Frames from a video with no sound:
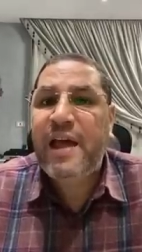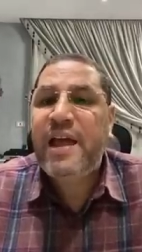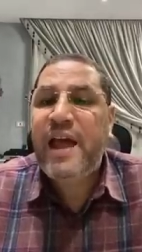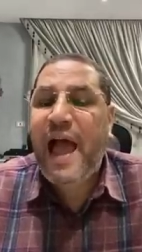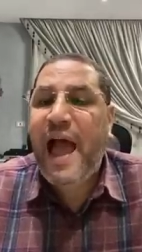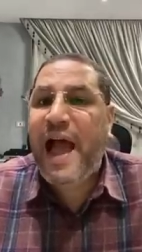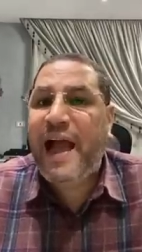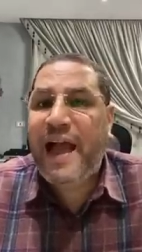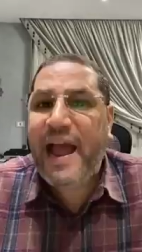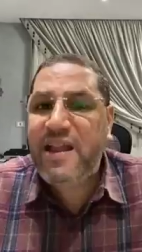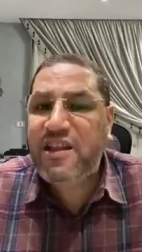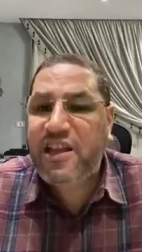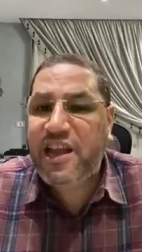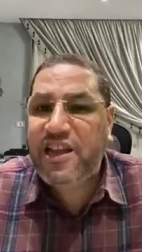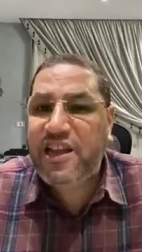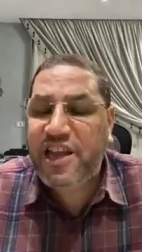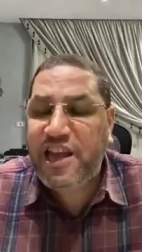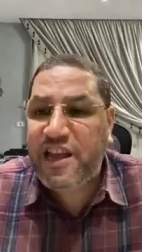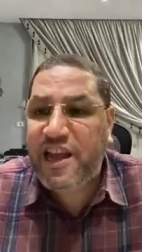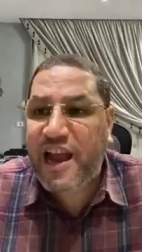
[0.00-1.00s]
حاجات
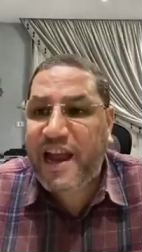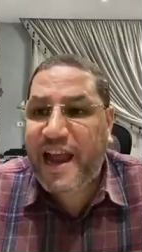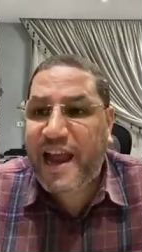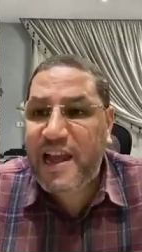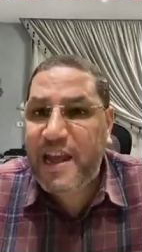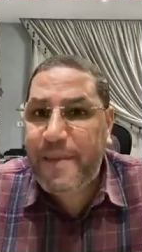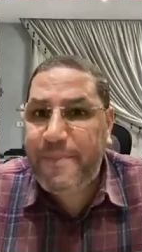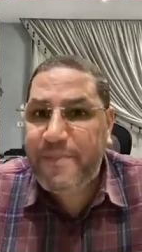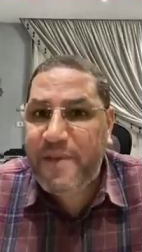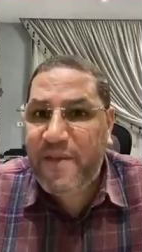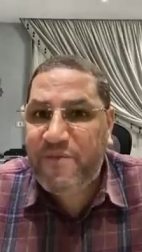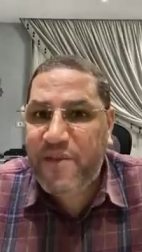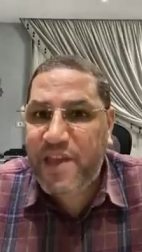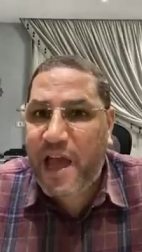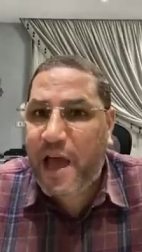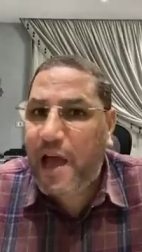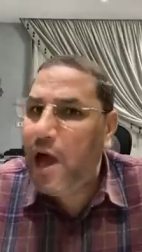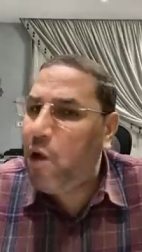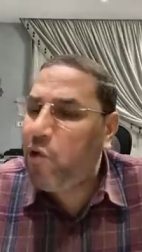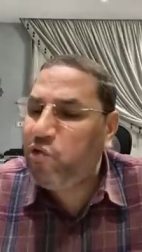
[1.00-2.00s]
كتيره كلمني
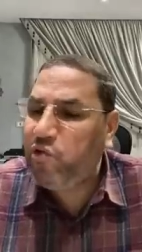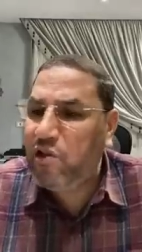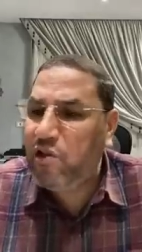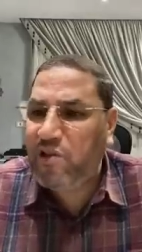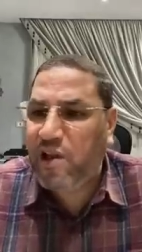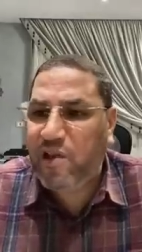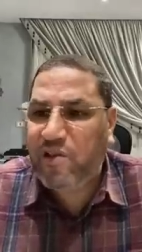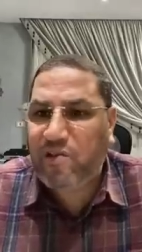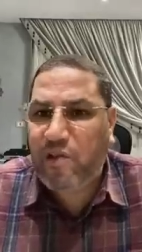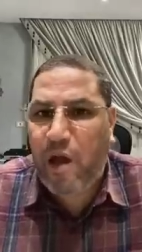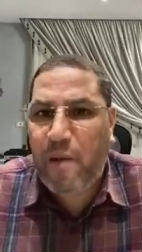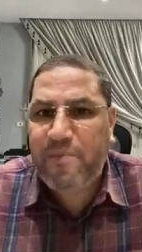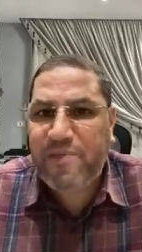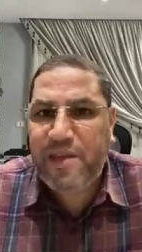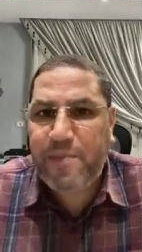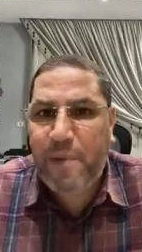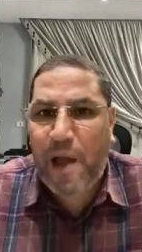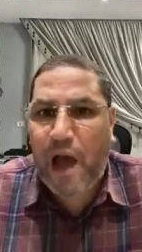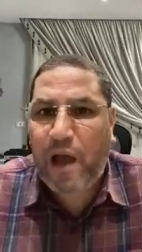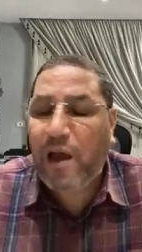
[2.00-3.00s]
فيها يا استاذ عصام
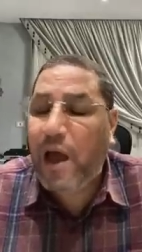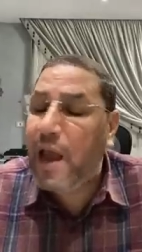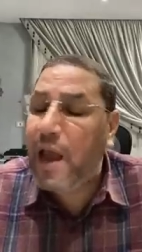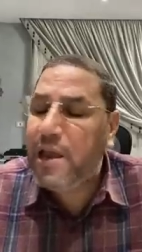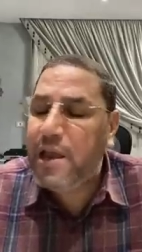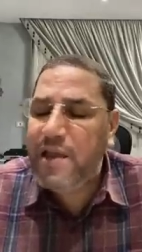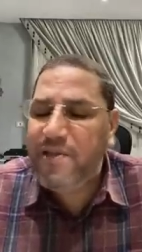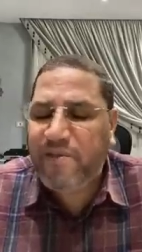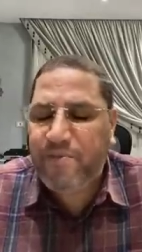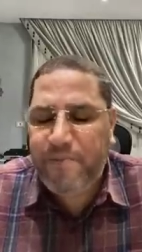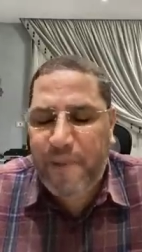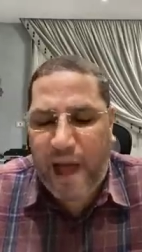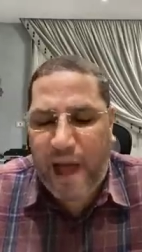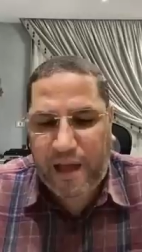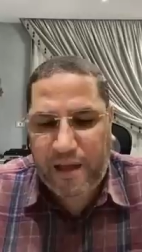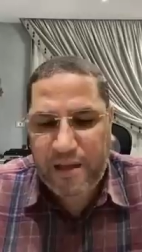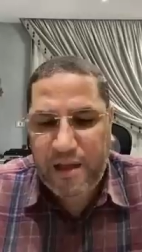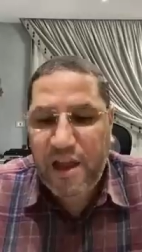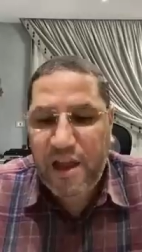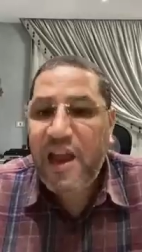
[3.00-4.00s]
سيب قال لي اسمع